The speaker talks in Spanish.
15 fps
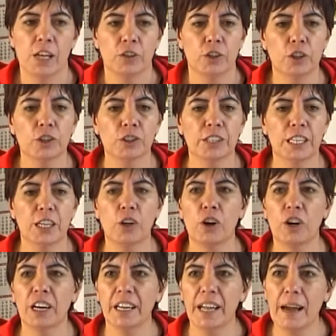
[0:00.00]
donde
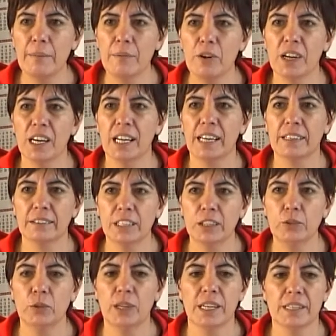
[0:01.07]
logramos que las
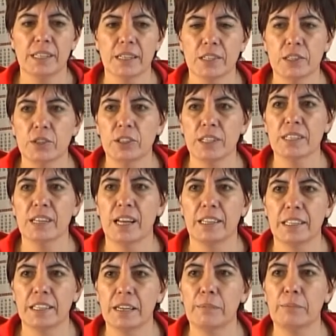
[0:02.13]
titularizaciones
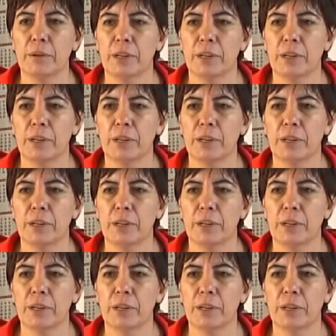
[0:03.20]
salieran